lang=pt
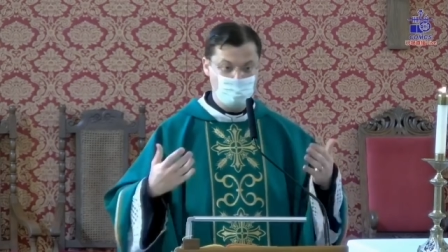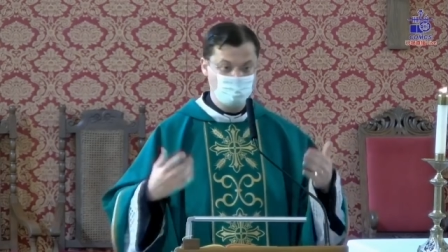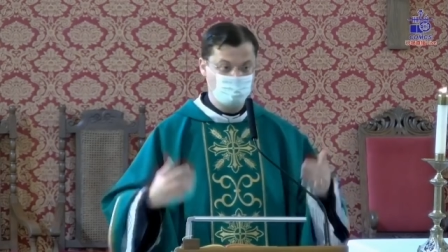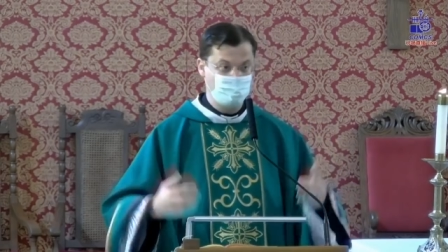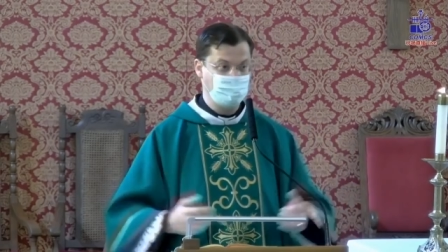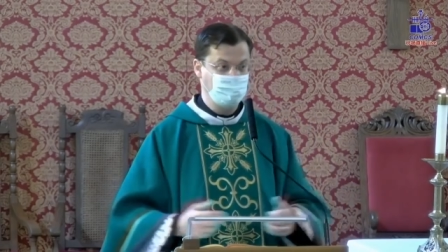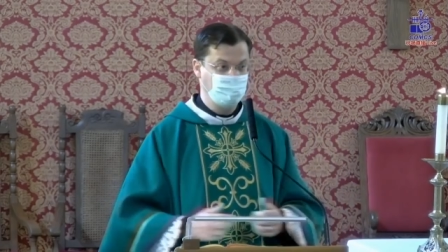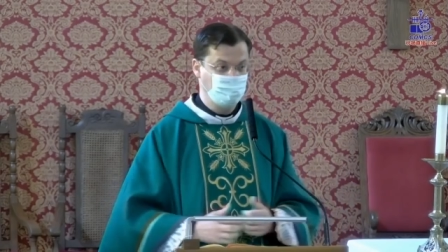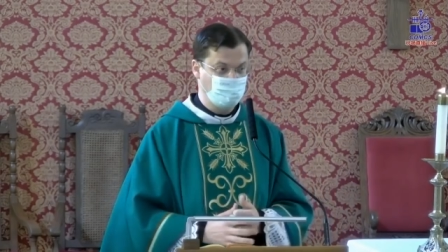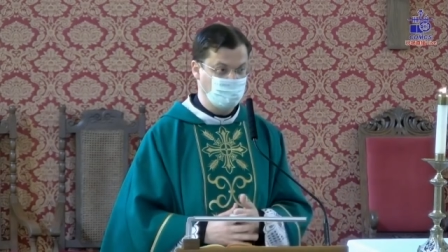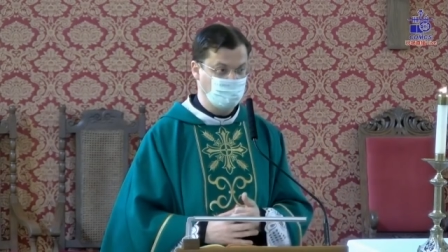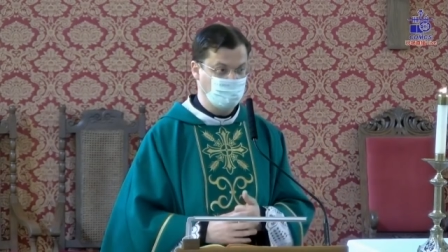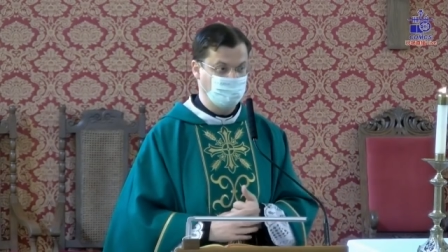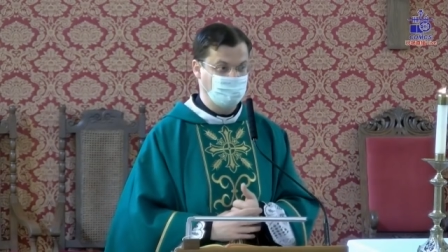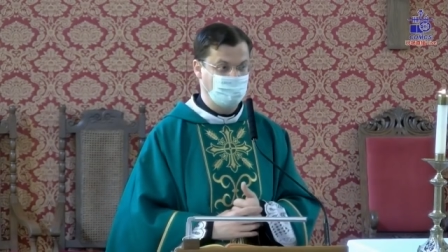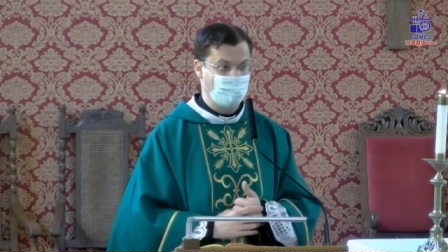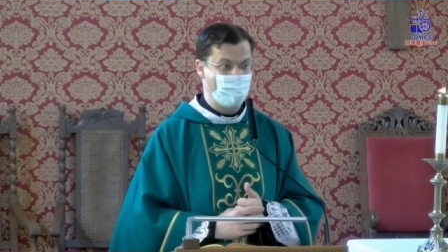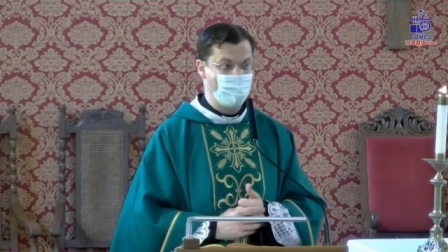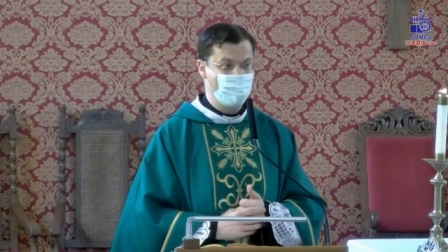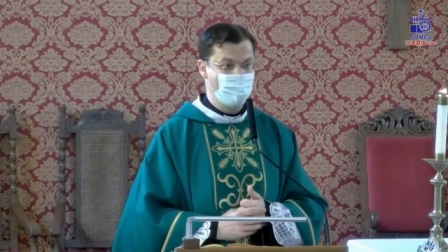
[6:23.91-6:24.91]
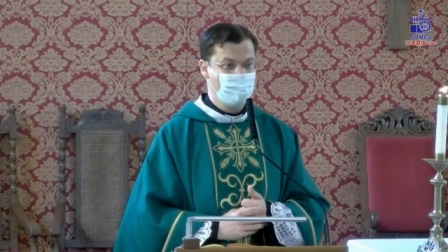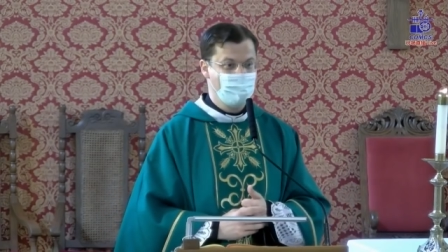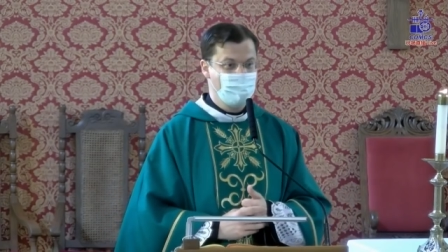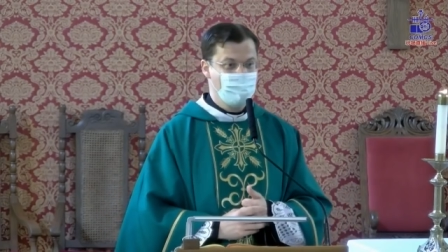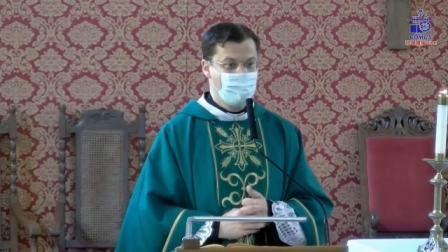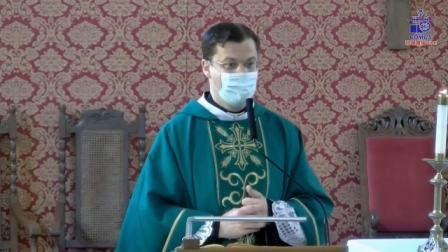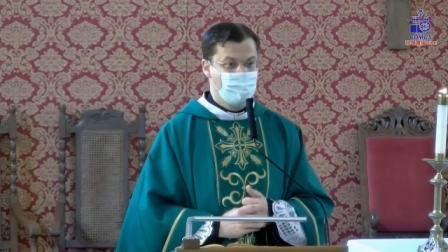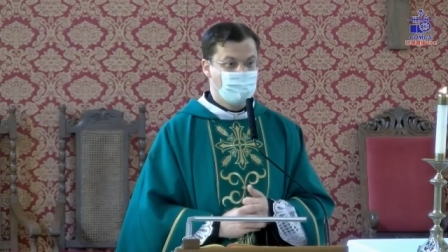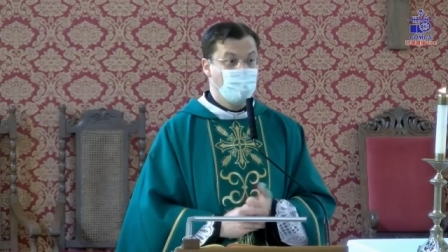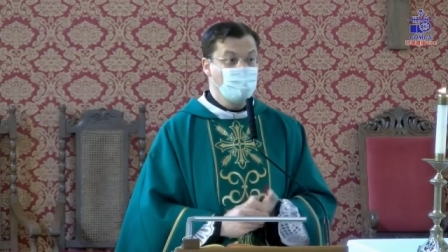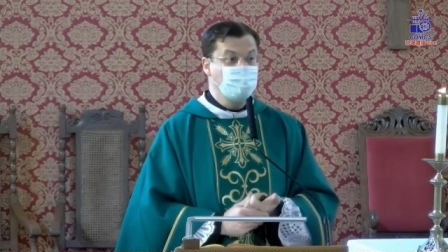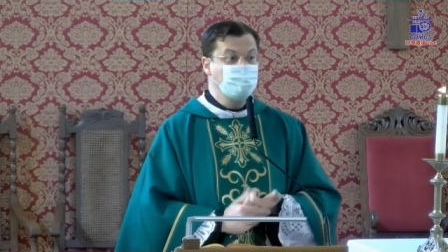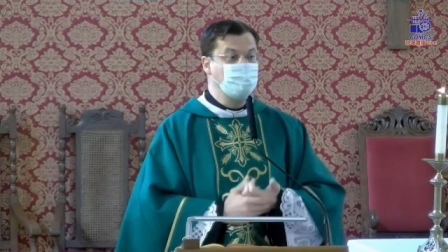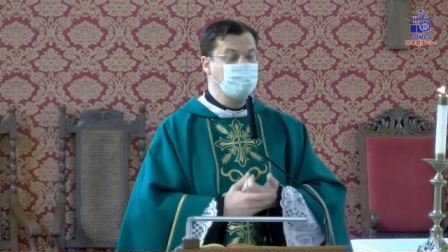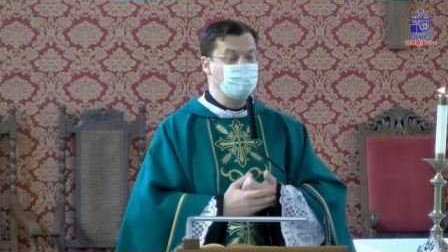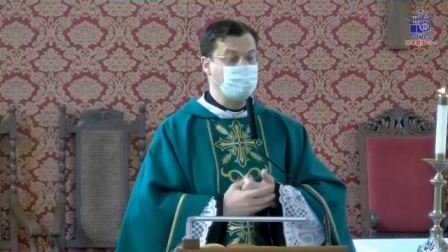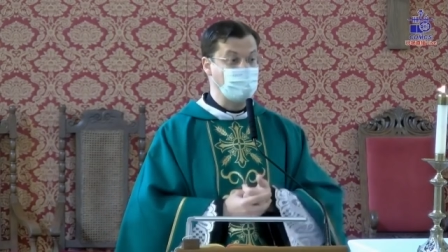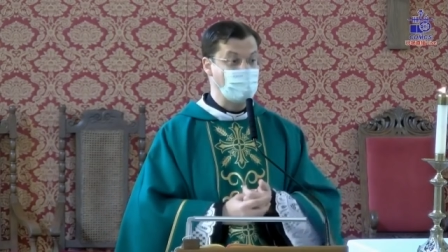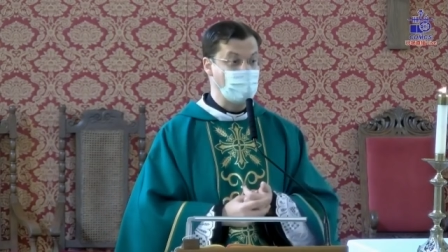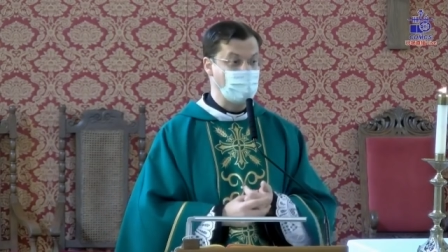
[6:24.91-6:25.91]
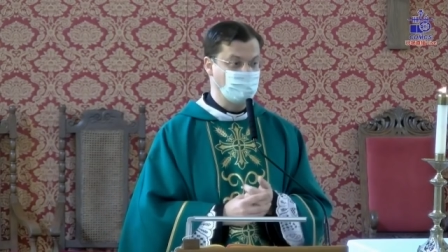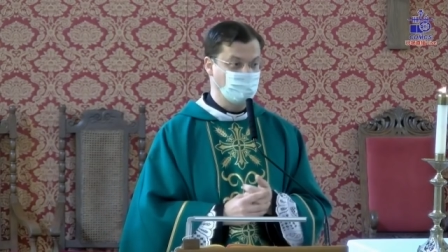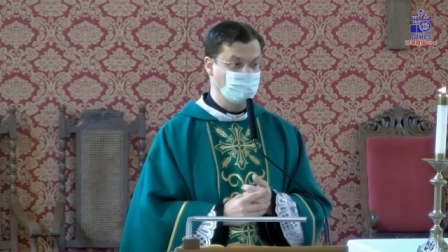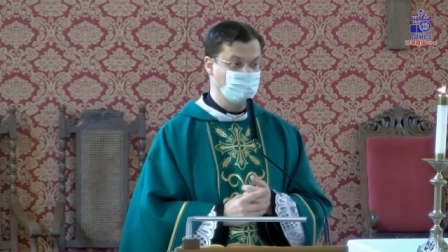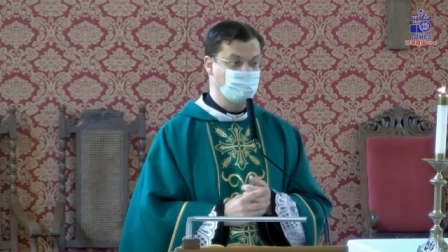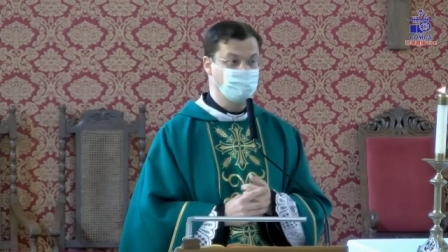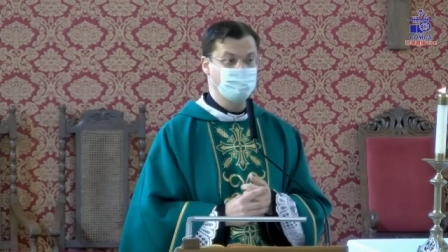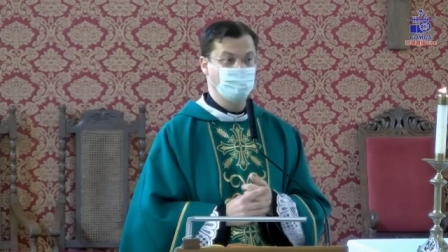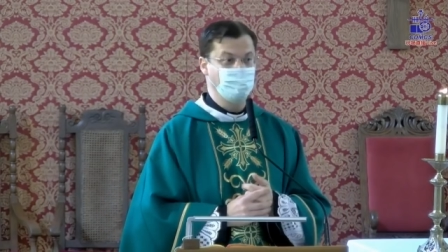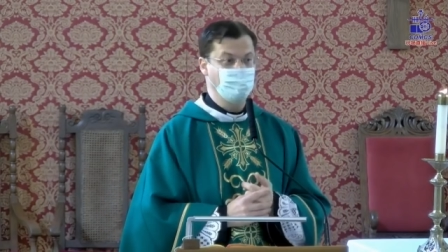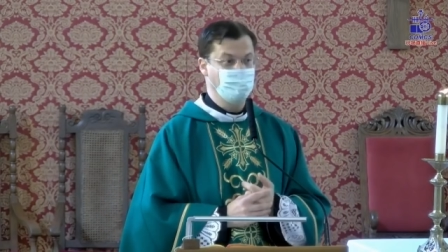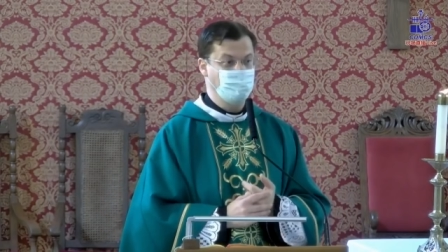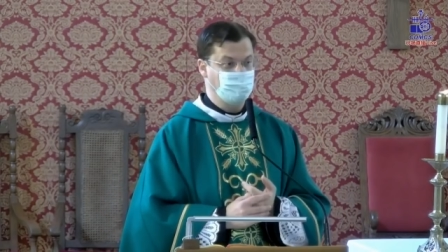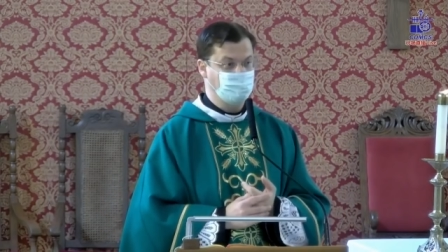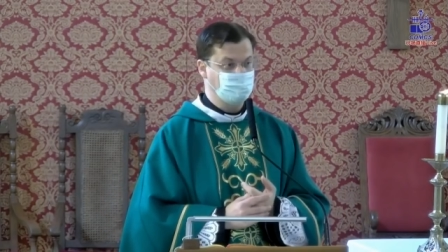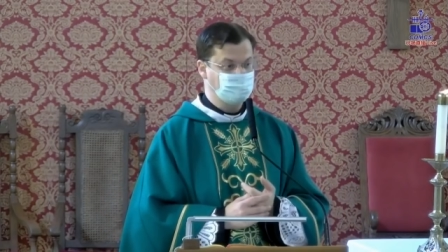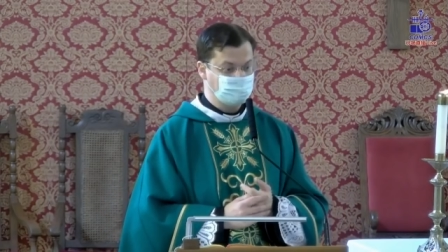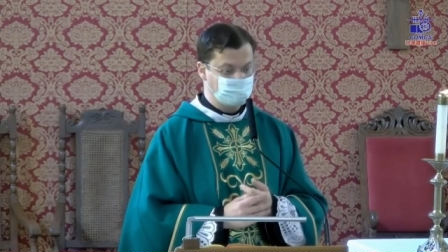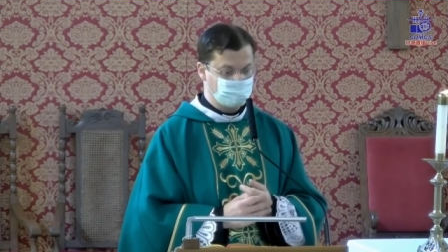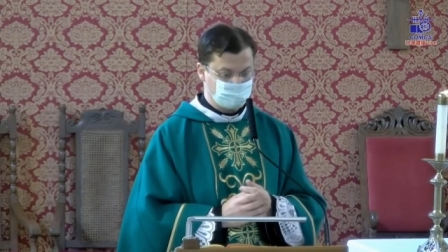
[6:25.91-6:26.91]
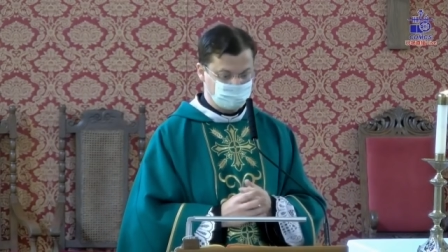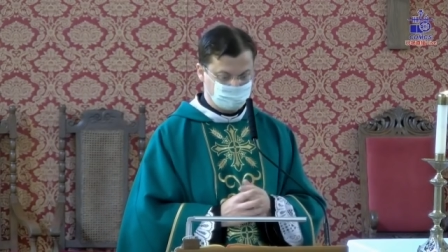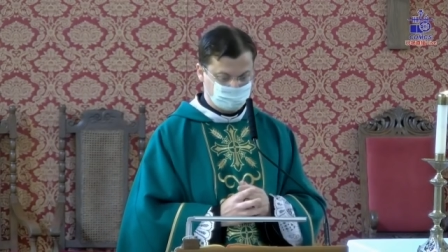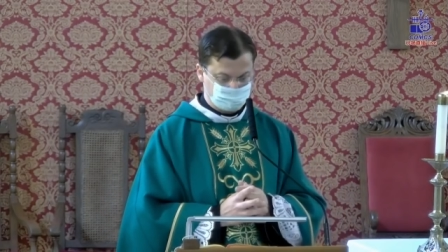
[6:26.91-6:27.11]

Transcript: entendida. Multiplicar os pães